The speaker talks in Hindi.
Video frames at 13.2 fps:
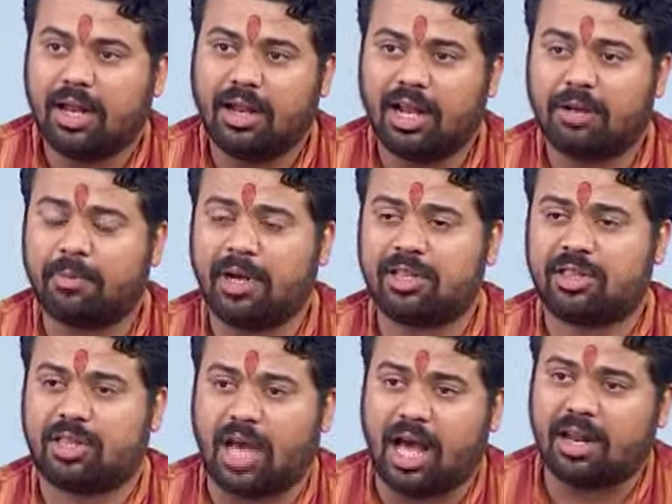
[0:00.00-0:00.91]
लगभग
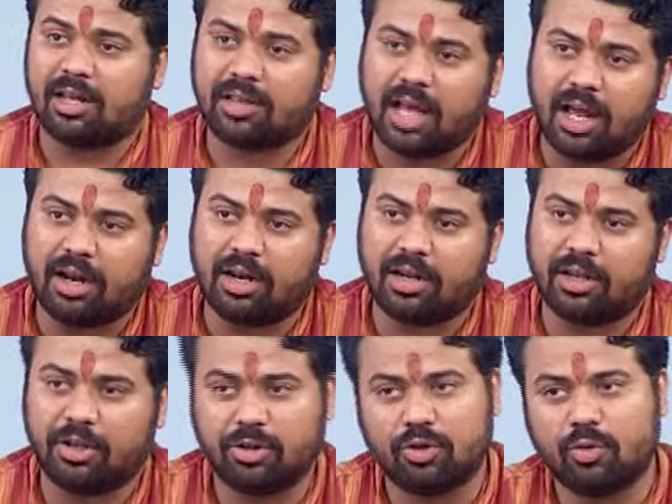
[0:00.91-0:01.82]
4000
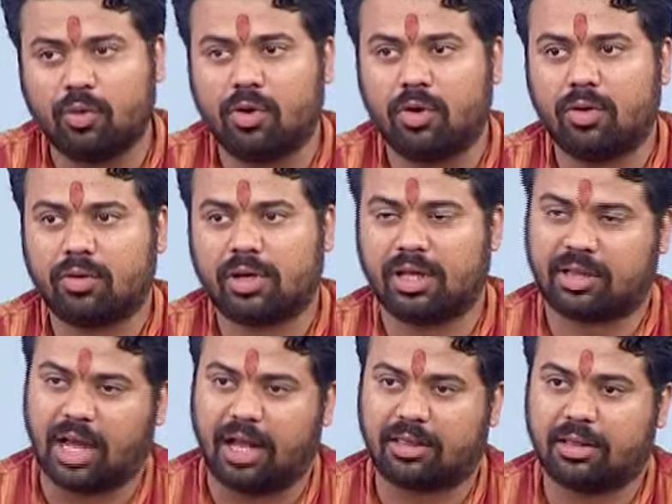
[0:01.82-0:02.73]
हिंदुओं के
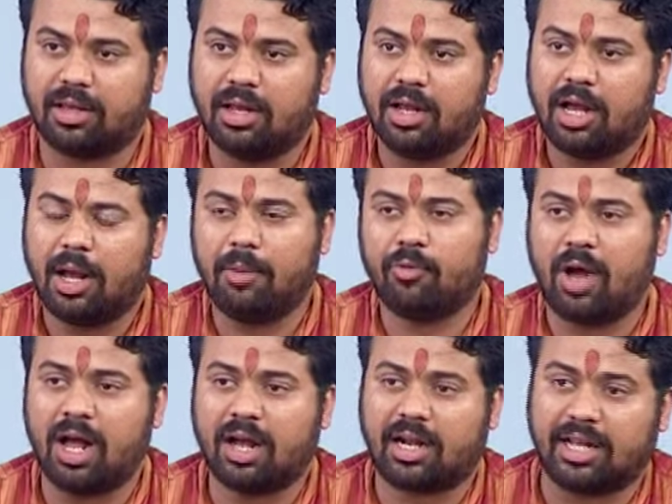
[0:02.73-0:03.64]
साथ हम
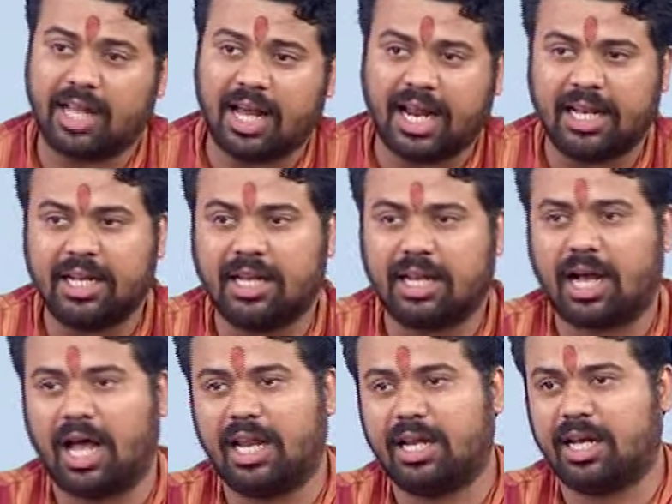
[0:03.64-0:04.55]
वहाँ गदा रैली
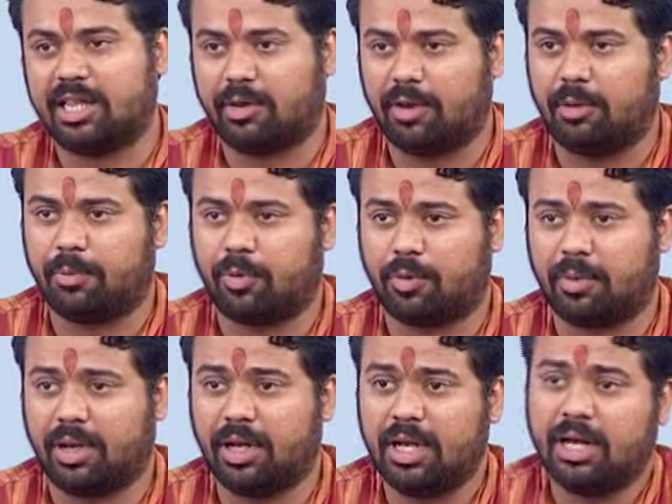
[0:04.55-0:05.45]
निकालेंगे जबलपुर
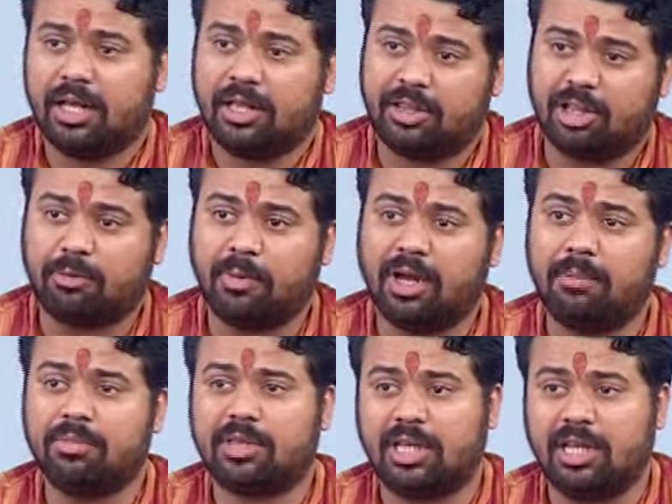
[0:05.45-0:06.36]
में जिसमें
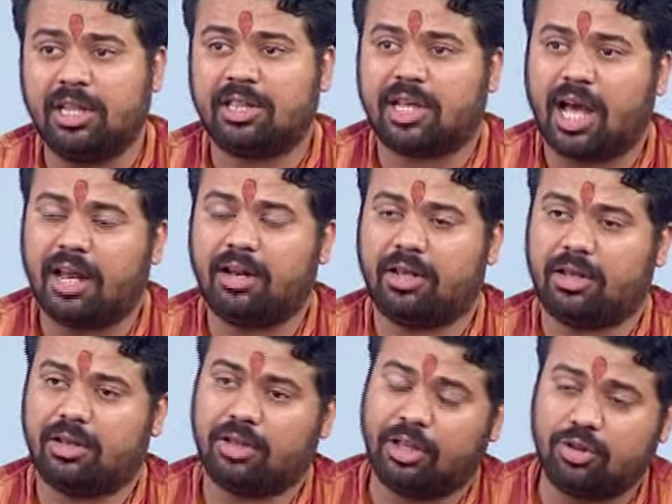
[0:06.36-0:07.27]
हम तीन चार
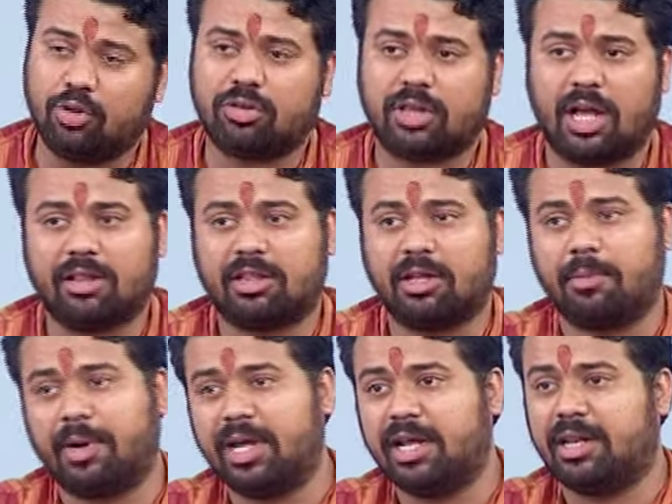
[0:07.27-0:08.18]
हिंदुस्तान से
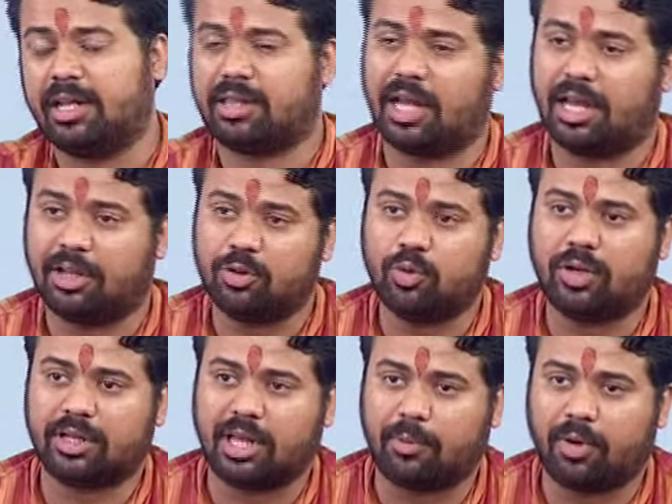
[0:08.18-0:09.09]
बड़े नेता हिंदू
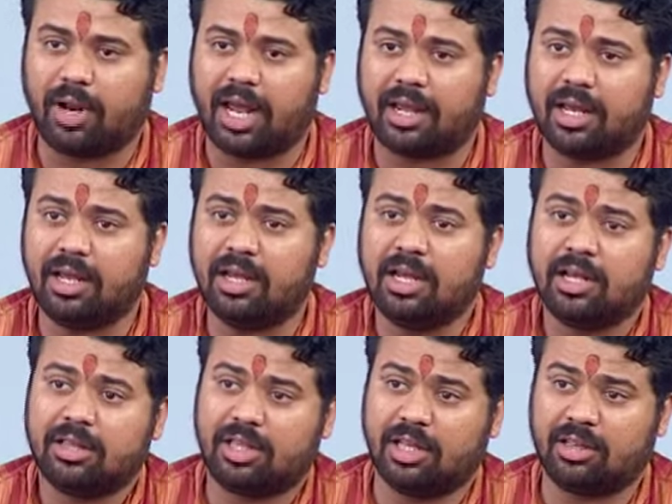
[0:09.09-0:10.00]
नेता बुलाएंगे
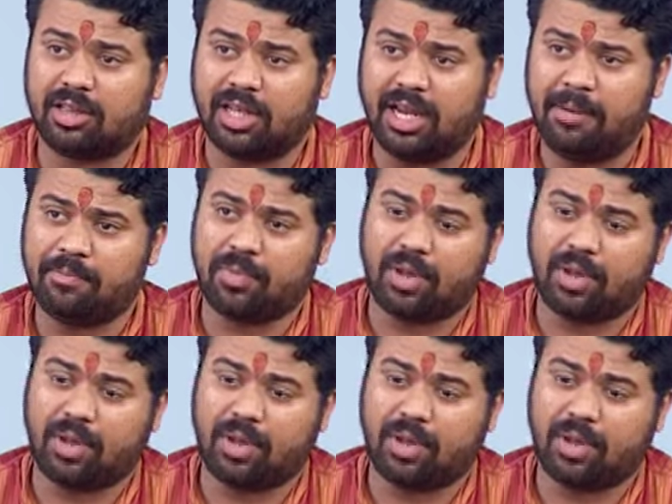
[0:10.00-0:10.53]
जिससे